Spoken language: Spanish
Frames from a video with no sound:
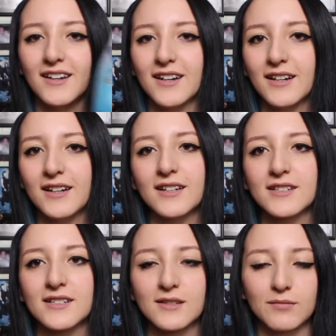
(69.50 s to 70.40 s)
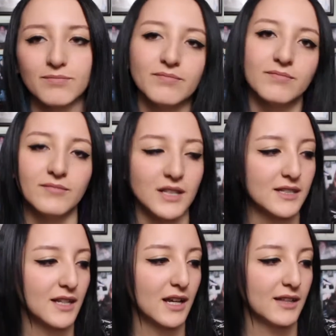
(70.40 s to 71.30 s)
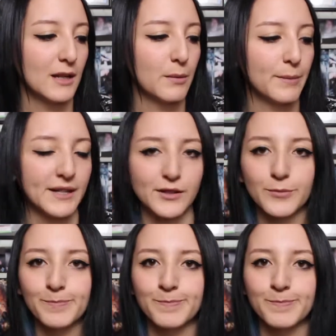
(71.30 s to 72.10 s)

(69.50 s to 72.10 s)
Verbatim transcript: eh, les, les diré qué tal me pareció.